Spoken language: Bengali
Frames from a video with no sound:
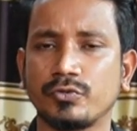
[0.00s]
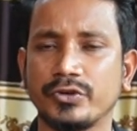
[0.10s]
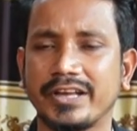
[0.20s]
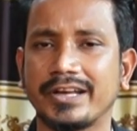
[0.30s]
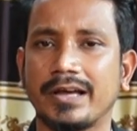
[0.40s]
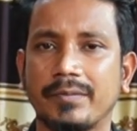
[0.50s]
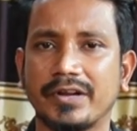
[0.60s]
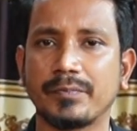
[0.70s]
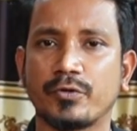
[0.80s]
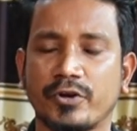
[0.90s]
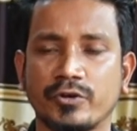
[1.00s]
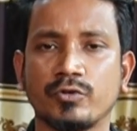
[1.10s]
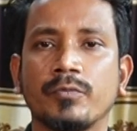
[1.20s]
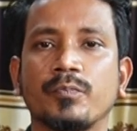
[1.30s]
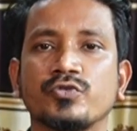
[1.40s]
কুরিয়ারে আমরা এই
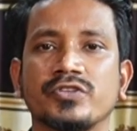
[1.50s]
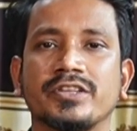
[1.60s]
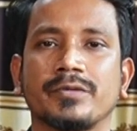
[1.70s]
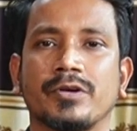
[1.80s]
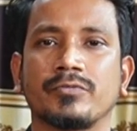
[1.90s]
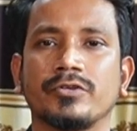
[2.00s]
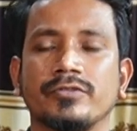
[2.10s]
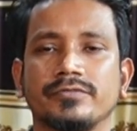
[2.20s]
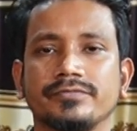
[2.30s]
প্রোডাক্টগুলো পৌঁছে দিতে পারবো